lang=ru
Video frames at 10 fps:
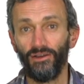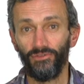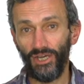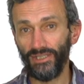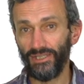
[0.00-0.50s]

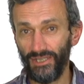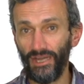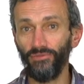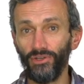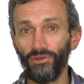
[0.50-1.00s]
В частности,
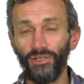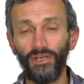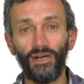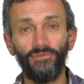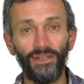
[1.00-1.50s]
там ведет
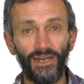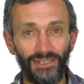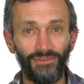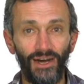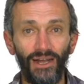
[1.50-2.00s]
Ира
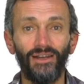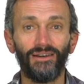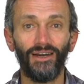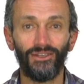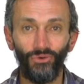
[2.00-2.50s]
Афанасьева,
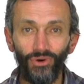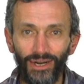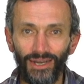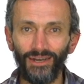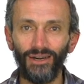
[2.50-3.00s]

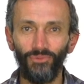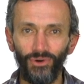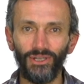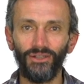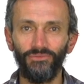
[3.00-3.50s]
которая
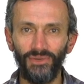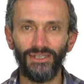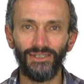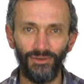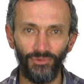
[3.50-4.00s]
работала
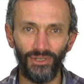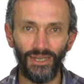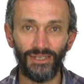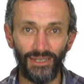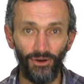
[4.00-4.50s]
вместе со мной
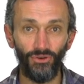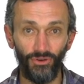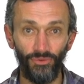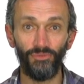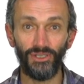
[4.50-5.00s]
над 100
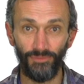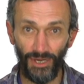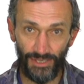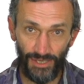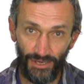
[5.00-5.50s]
уроками
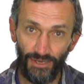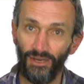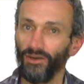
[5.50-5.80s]
математики.